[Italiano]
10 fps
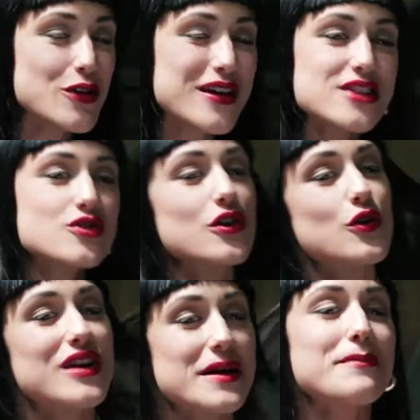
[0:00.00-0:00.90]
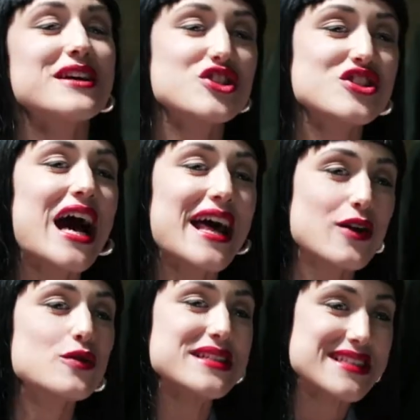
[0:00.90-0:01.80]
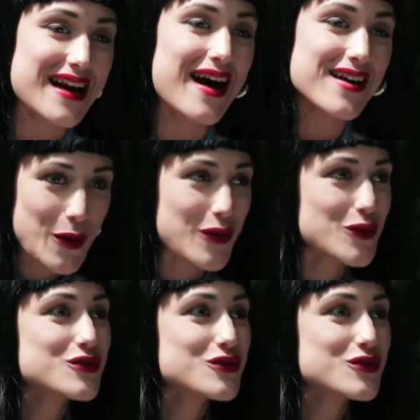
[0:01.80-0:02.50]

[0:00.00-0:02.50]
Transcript: Non riesco ancora a immaginare come sarà quando